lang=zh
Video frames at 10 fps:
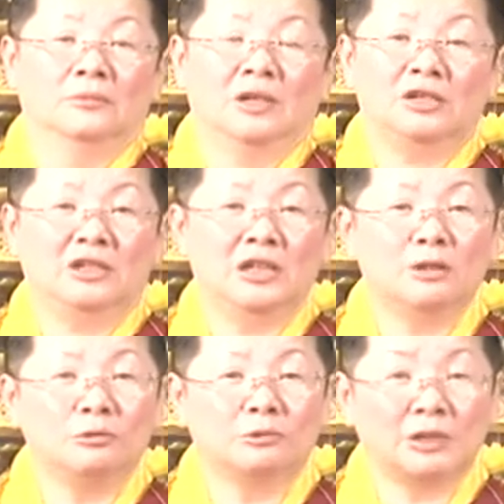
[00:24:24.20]
呃，
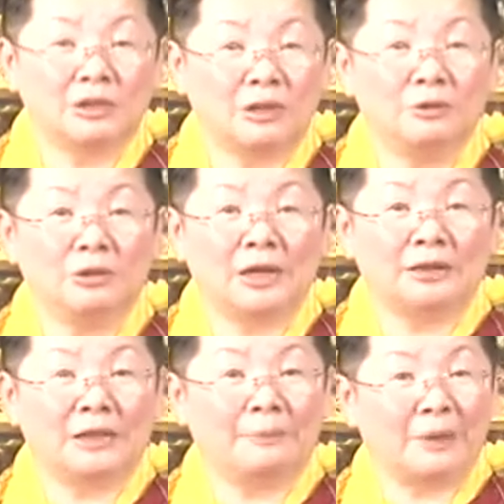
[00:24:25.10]
辛苦的教育大
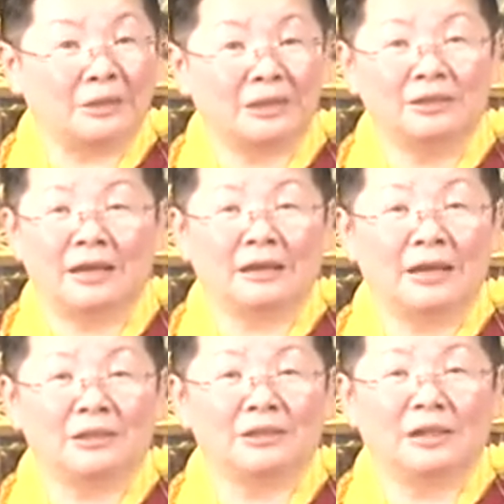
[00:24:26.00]
家把心打
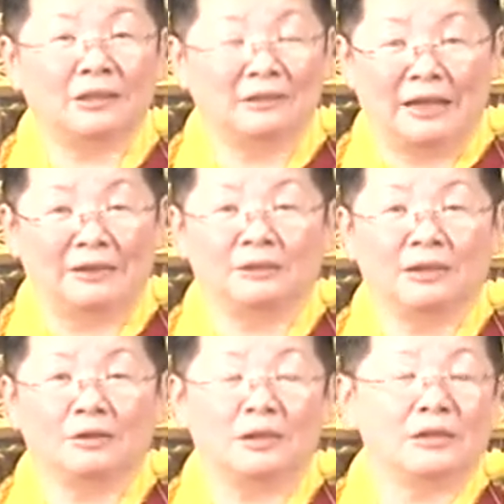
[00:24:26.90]
开是很难
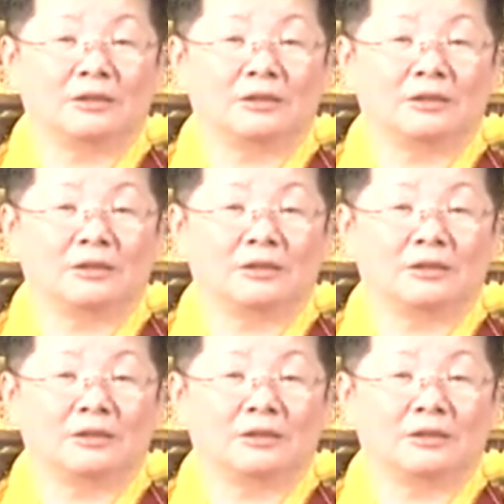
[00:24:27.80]
的课